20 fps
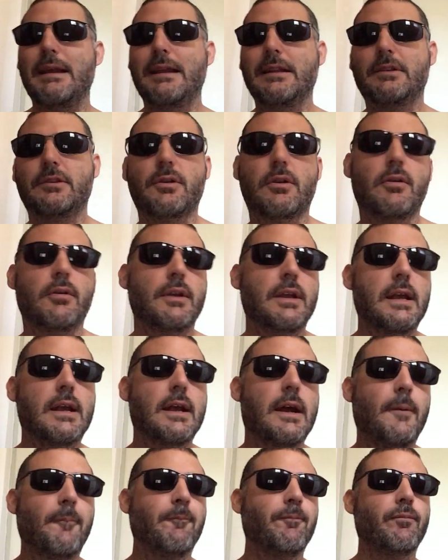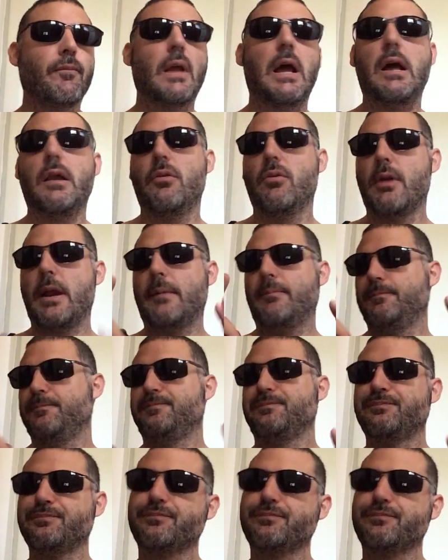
elettronica. Allora,